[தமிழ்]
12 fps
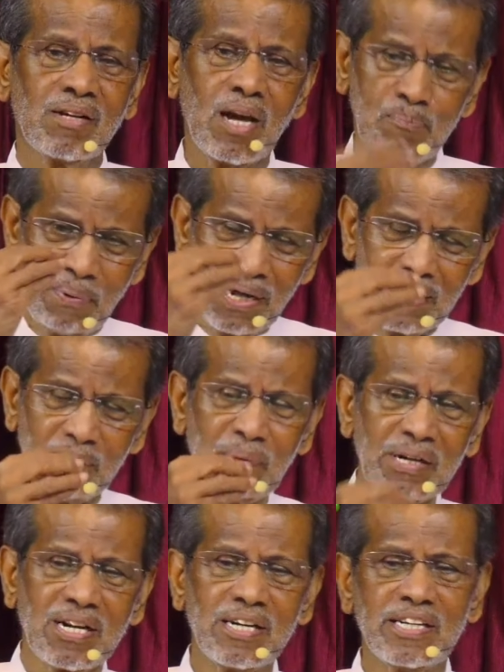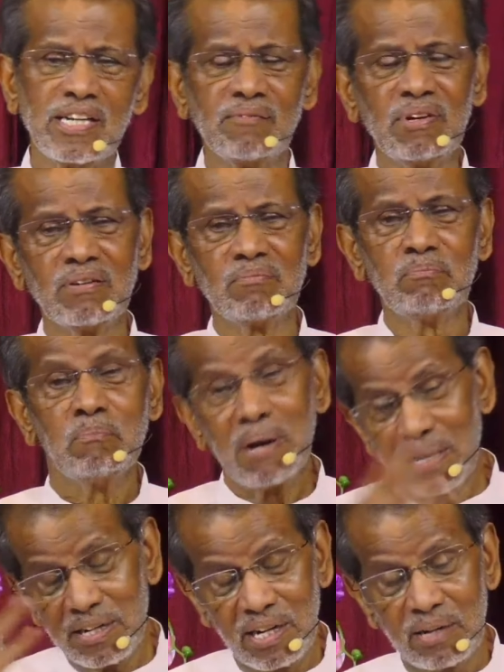கற்பாரின் மேல் கட்டினவன்
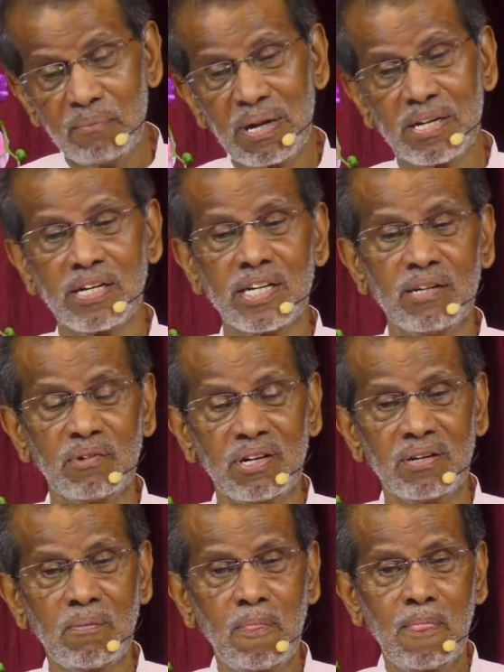மணலின் மேல் கட்டினவன்